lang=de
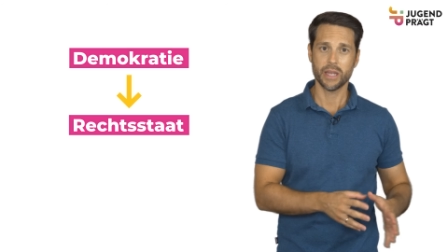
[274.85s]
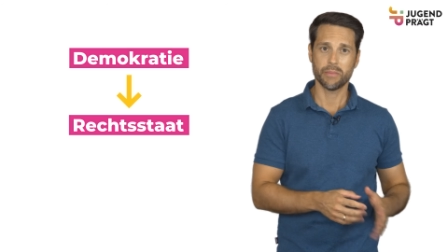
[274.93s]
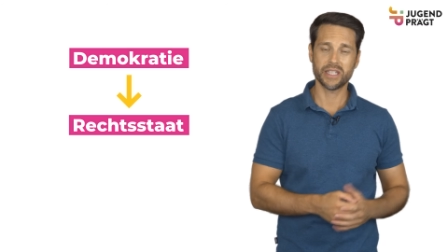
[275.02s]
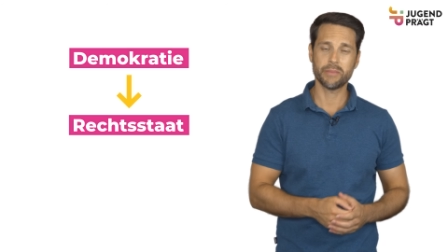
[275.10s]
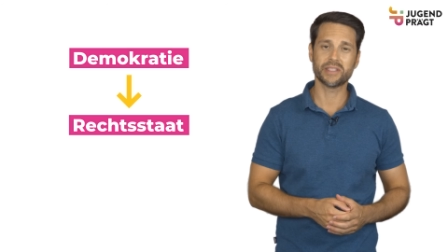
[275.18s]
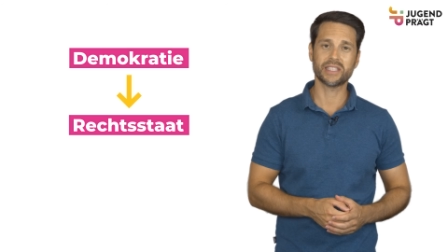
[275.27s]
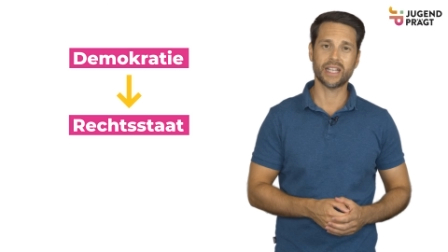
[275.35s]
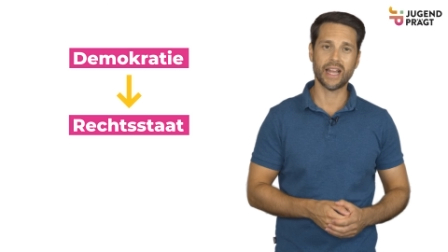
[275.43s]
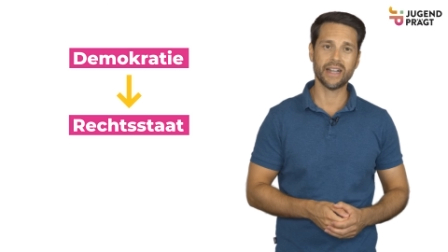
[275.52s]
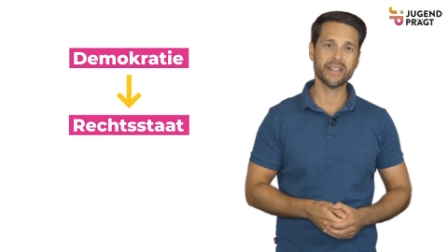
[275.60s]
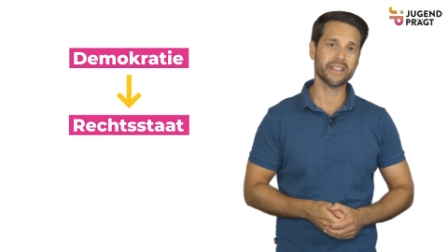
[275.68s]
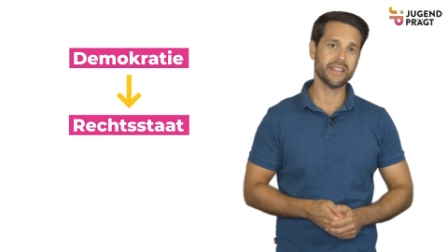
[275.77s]
bei dem es
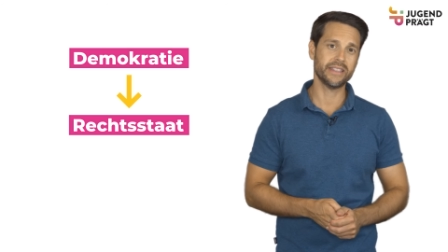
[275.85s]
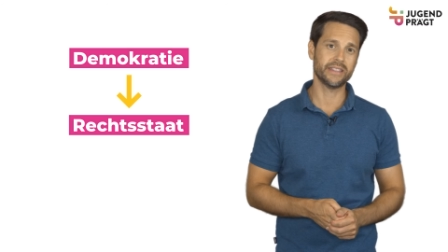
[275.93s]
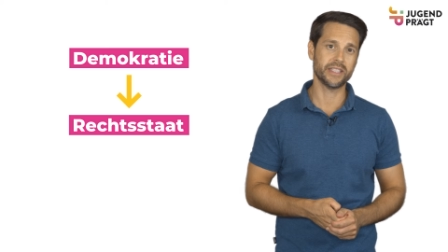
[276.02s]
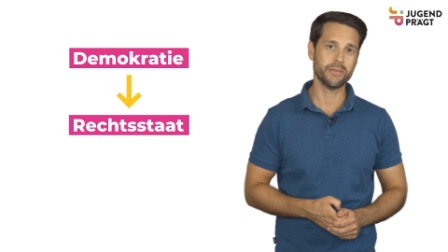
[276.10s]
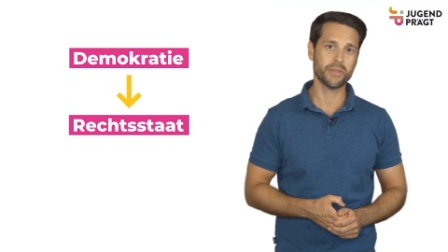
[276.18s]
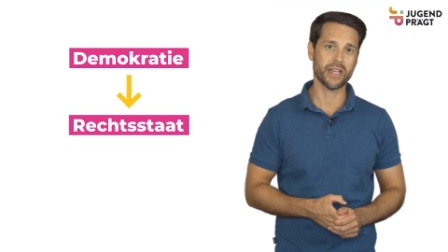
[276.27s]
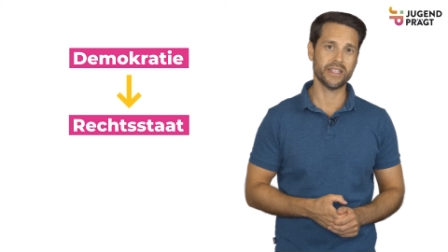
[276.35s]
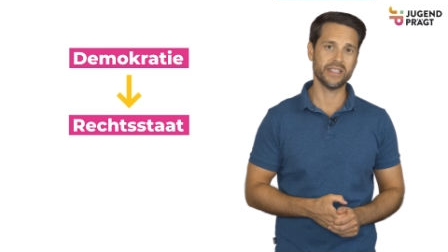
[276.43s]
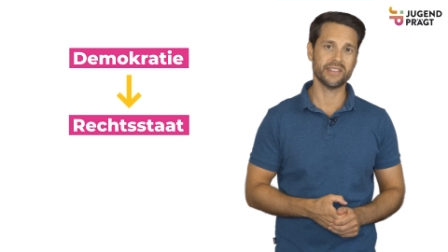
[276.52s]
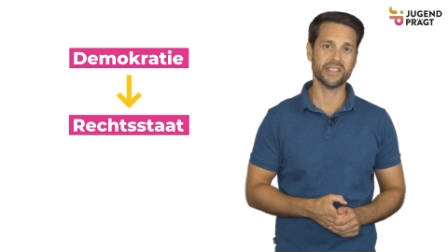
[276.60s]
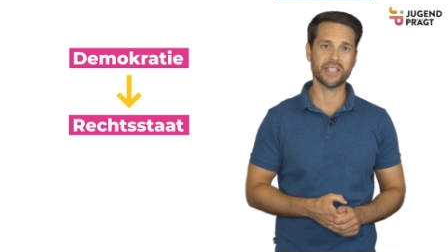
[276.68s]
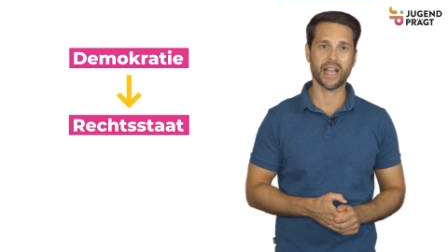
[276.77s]
klare Regeln gibt, an
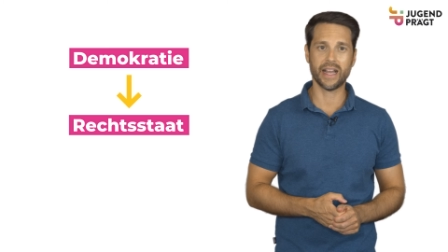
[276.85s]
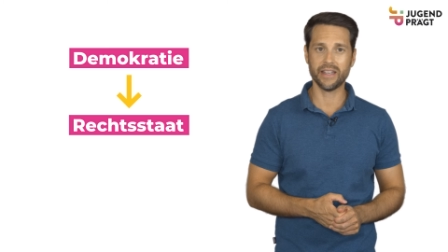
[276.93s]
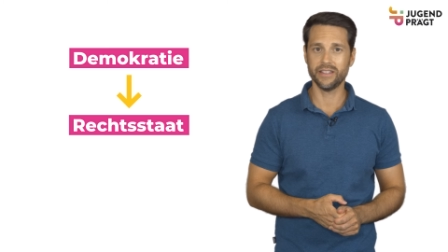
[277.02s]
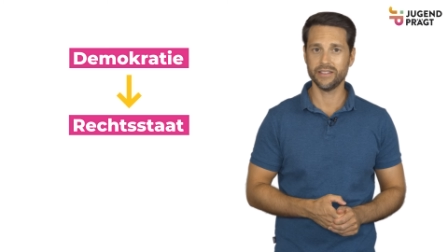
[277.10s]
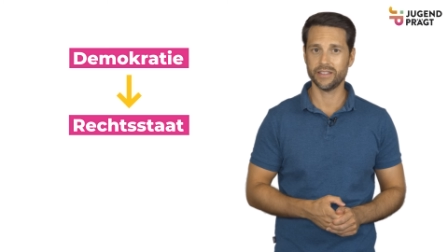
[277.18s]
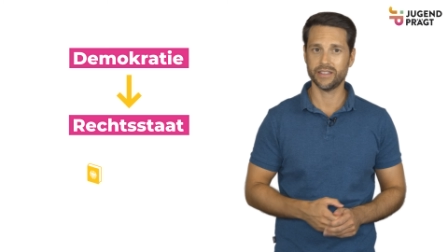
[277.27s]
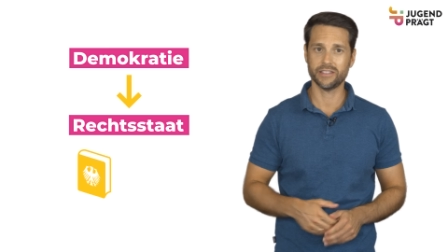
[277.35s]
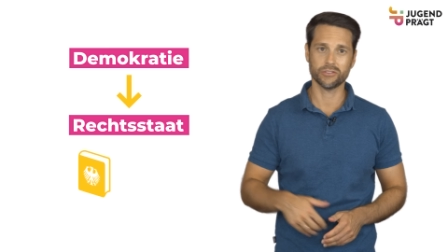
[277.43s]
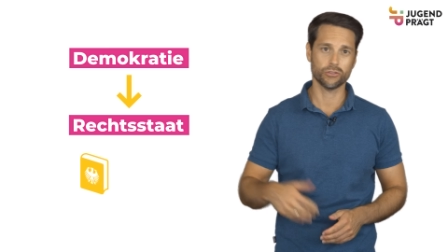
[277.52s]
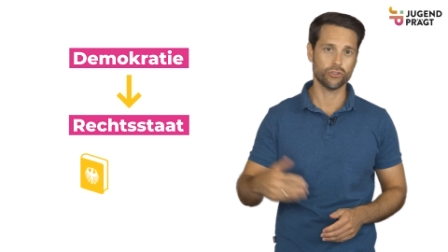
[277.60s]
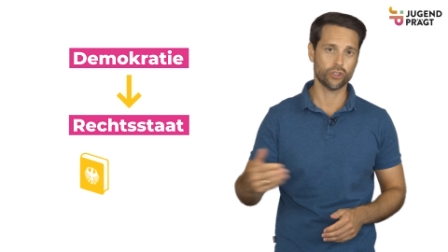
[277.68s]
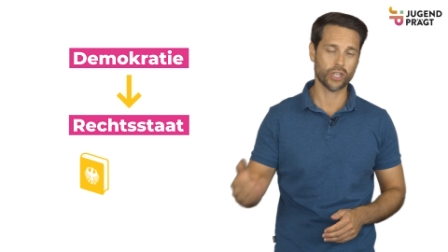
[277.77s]
die sich alle,
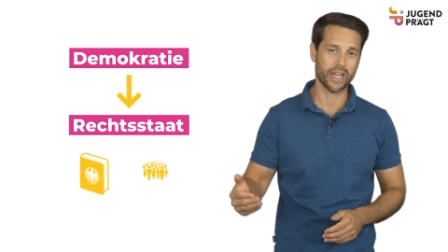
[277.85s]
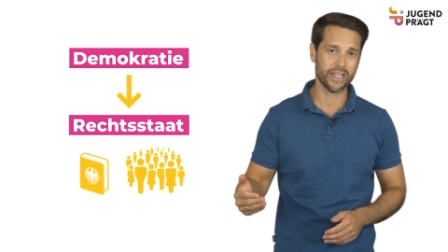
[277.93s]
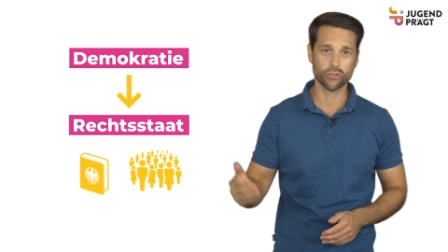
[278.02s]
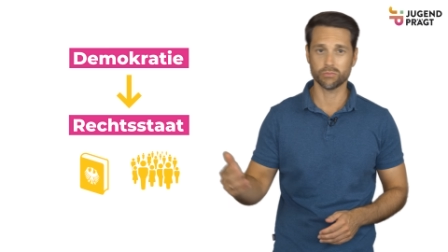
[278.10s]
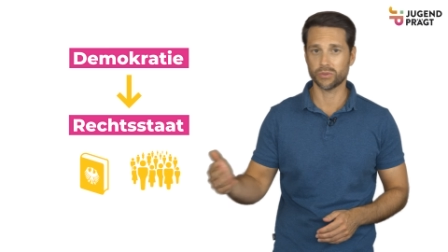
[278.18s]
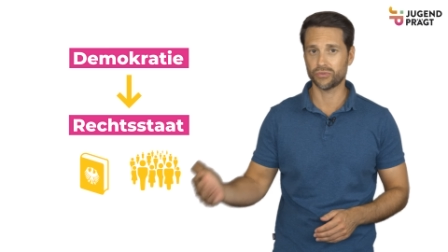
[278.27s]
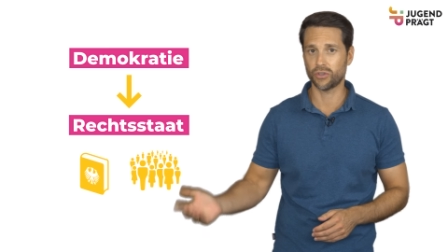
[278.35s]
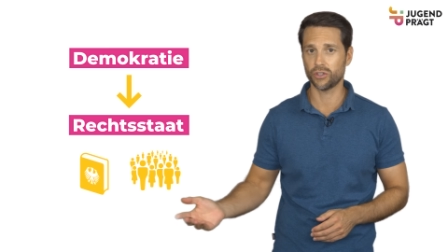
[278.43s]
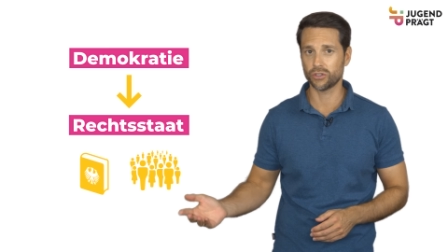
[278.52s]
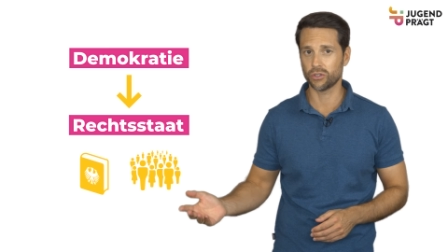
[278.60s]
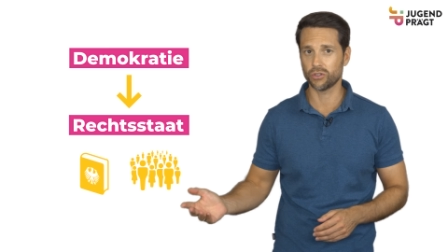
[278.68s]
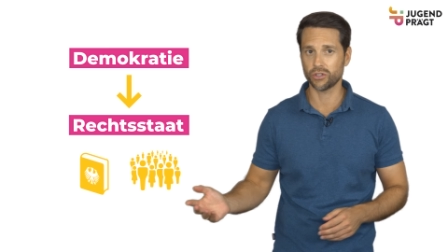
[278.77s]
also Staat und
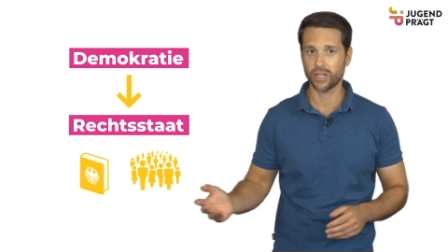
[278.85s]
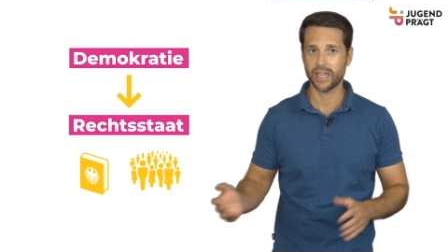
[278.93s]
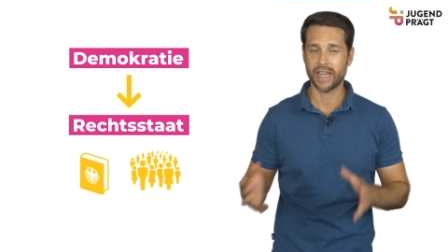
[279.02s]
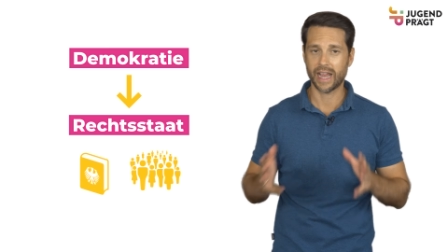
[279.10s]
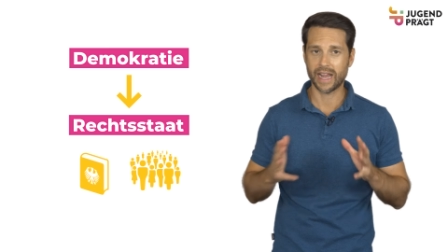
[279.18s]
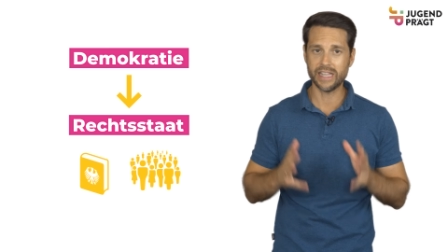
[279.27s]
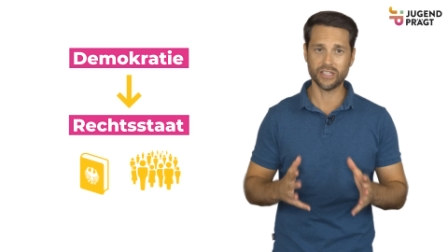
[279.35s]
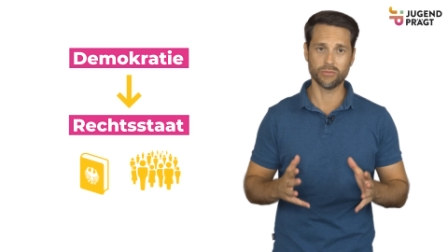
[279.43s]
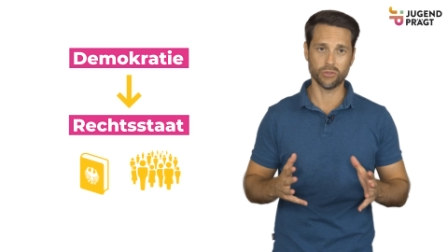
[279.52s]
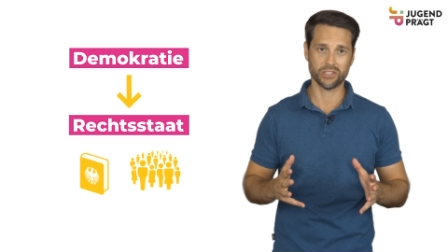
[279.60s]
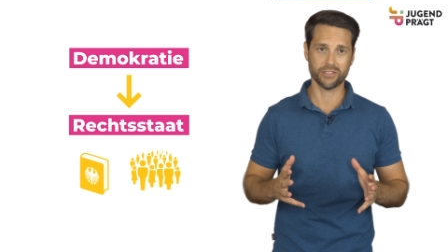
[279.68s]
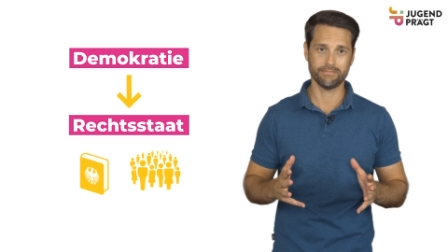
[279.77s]
Bevölkerung, halten
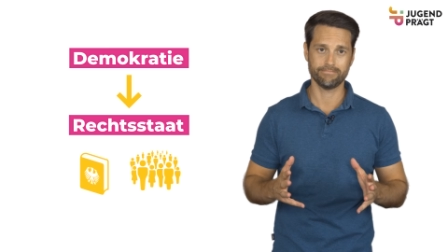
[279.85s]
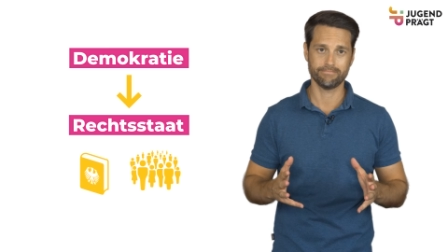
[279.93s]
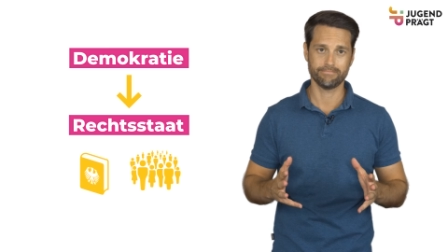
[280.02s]
müssen.